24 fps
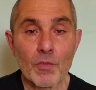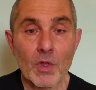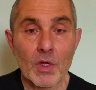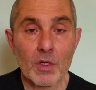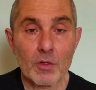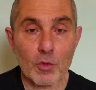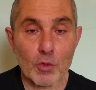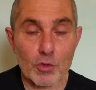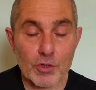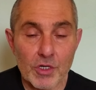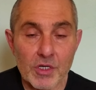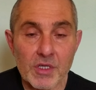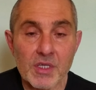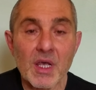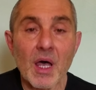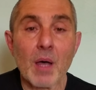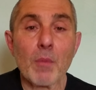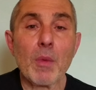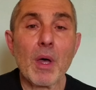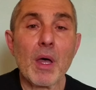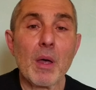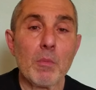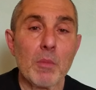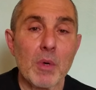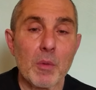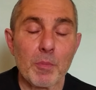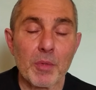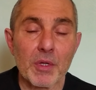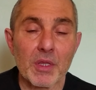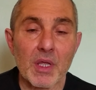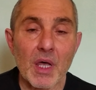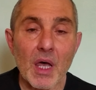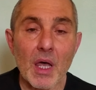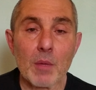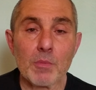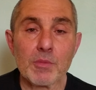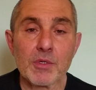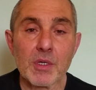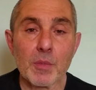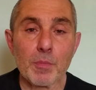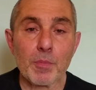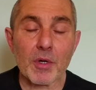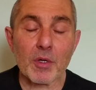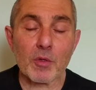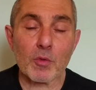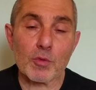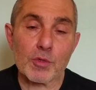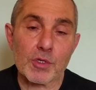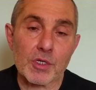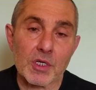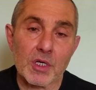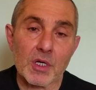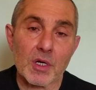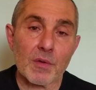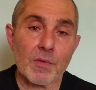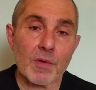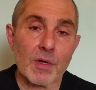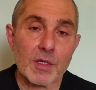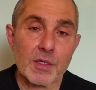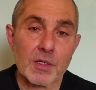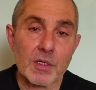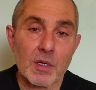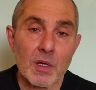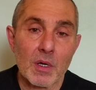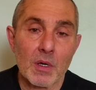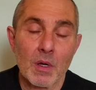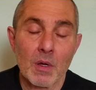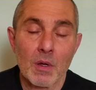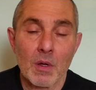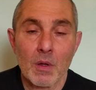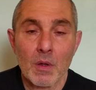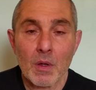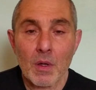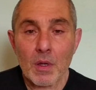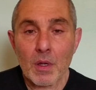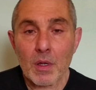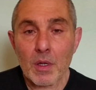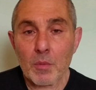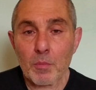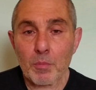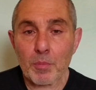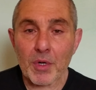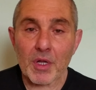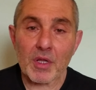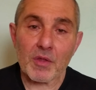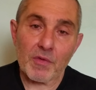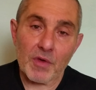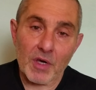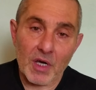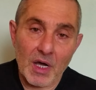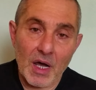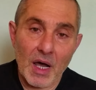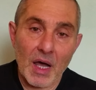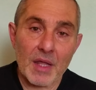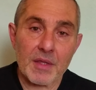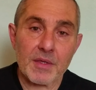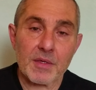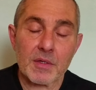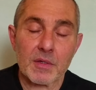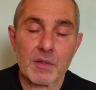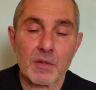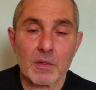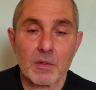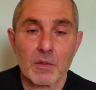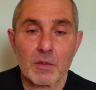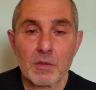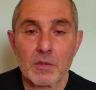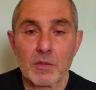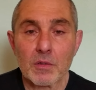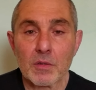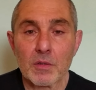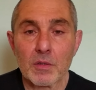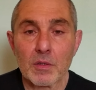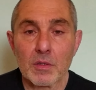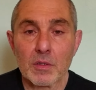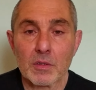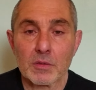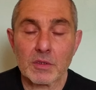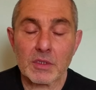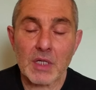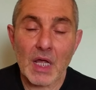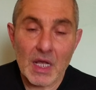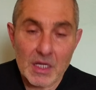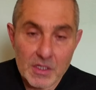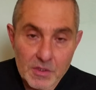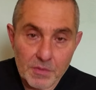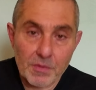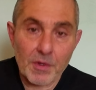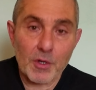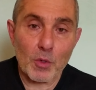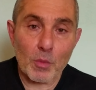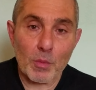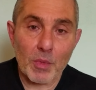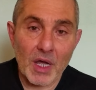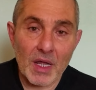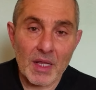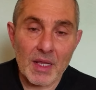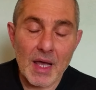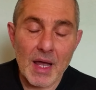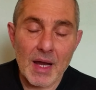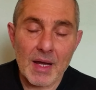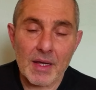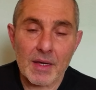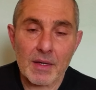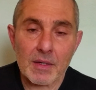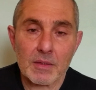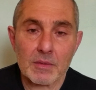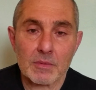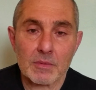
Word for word: То же самое мы пытаемся продуцировать продвигать э, на своем канале.